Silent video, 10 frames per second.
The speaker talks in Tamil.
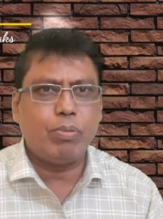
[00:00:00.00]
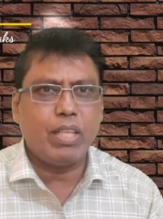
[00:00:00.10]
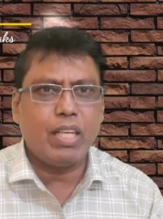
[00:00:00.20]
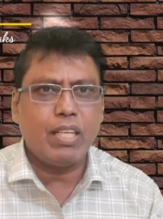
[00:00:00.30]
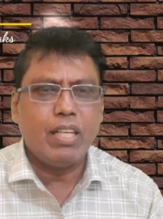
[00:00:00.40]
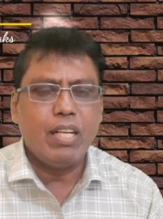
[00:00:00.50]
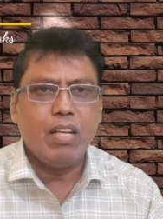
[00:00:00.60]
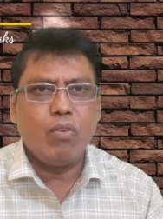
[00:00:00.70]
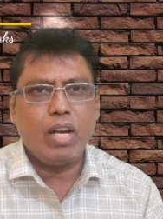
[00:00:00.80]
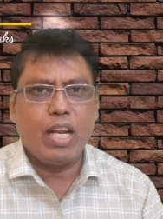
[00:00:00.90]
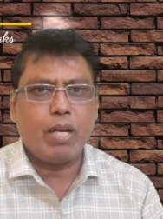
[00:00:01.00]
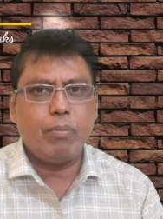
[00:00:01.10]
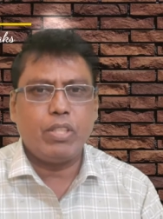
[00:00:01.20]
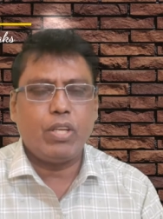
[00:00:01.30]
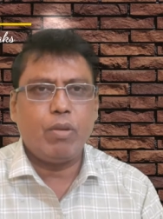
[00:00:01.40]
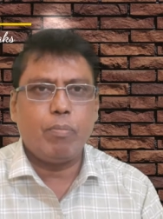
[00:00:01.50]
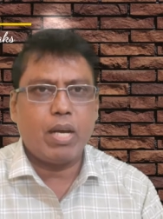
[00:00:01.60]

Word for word: ஸ்பின்னர் உங்கள் எல்லாருக்குமே தெரியும்